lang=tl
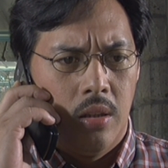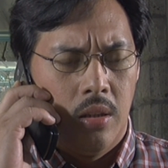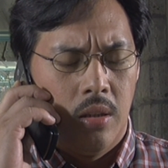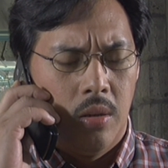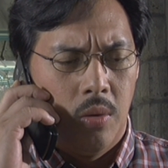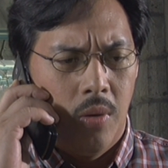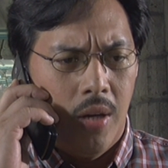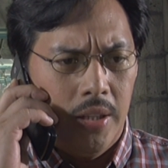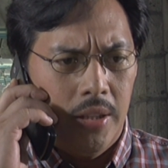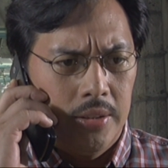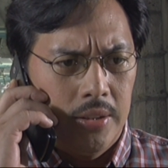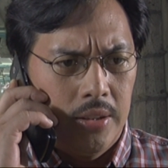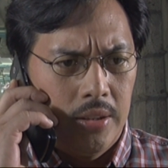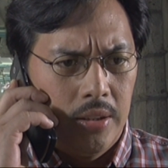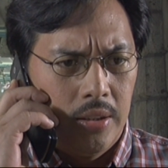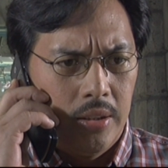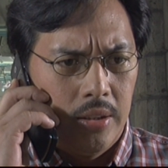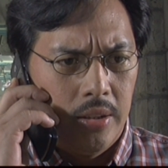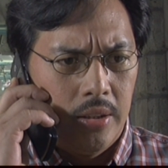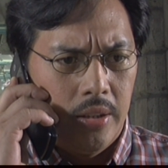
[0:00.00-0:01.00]
What?
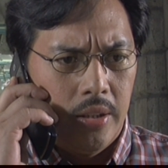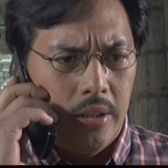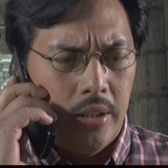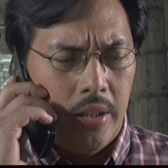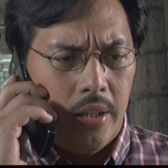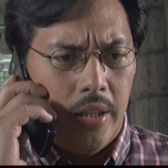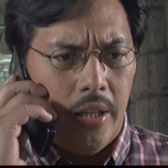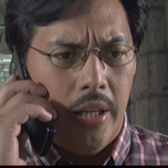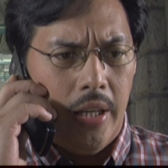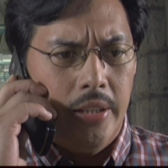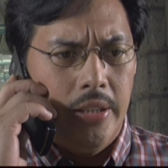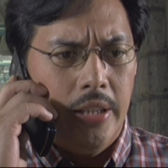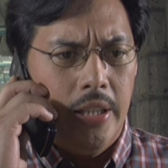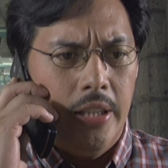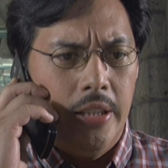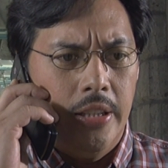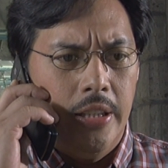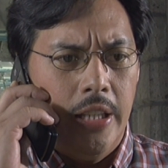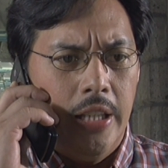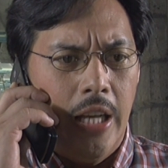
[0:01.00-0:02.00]
Eh,
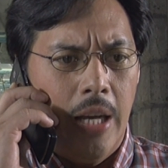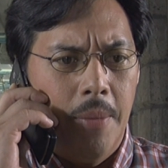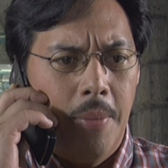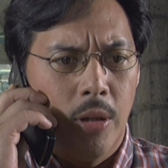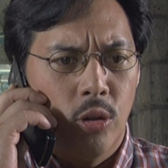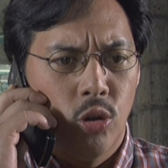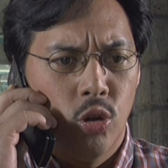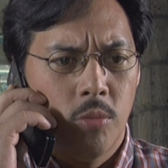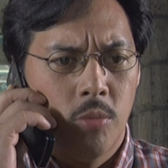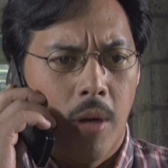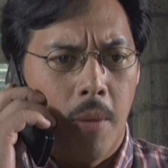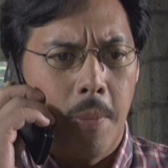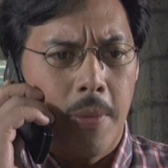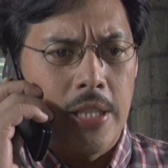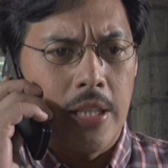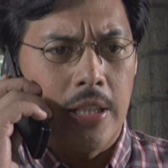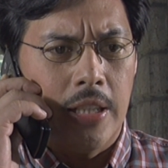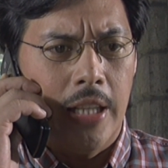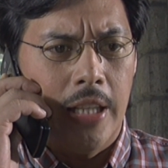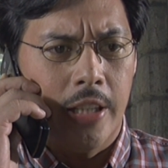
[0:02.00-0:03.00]
hindi nga marunong
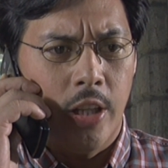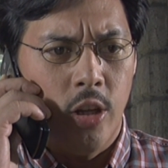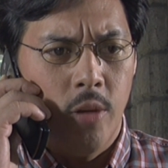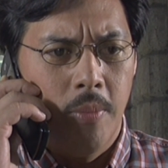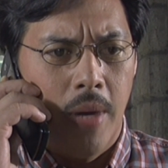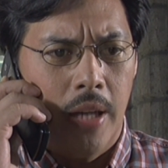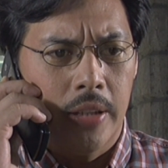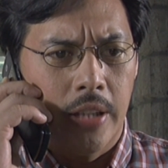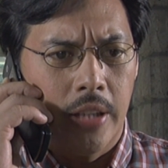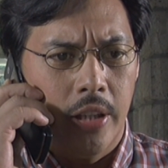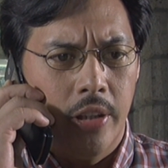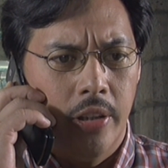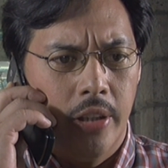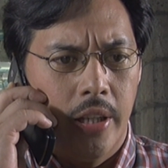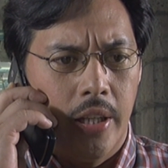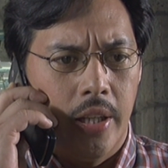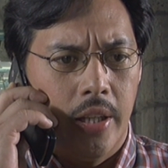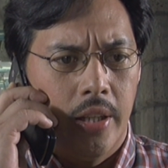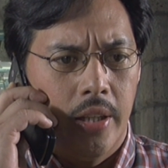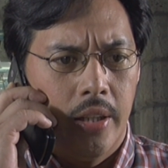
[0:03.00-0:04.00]
magbisikleta yung batang
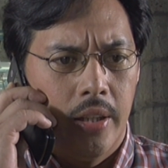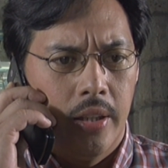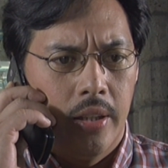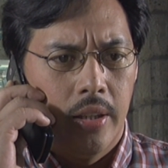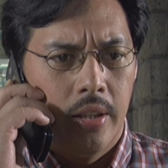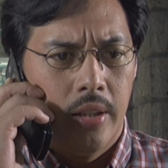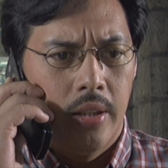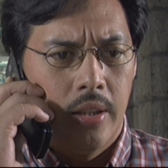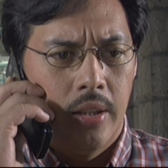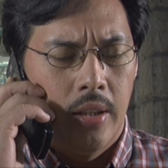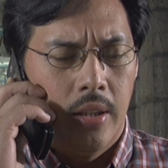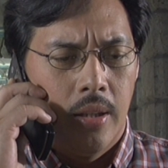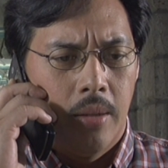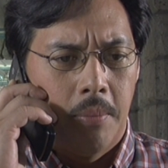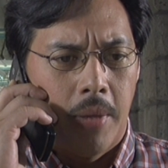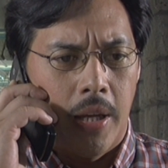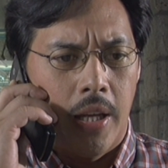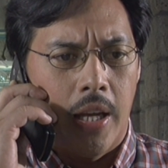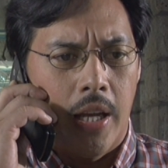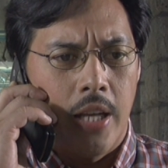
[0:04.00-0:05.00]
yan eh.
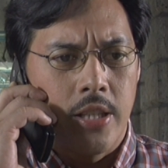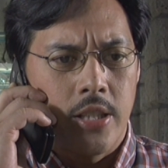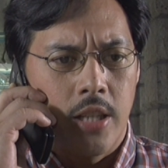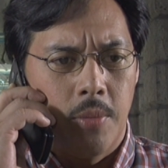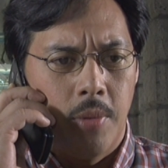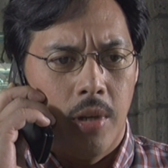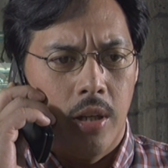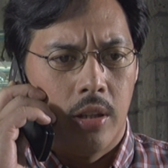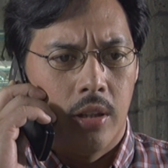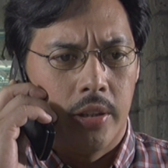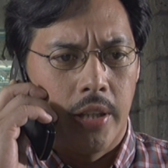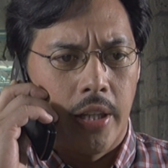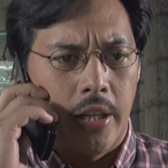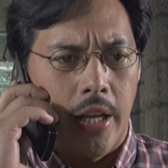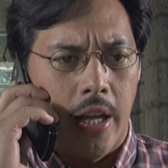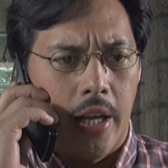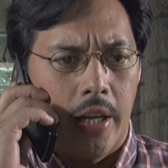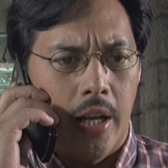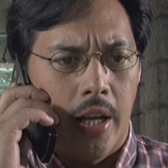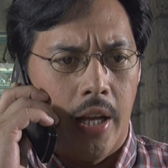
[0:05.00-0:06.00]
Pakikancel mo yung order na
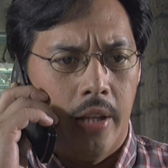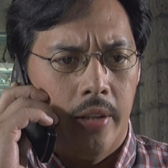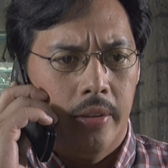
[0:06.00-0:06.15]
yan, ha?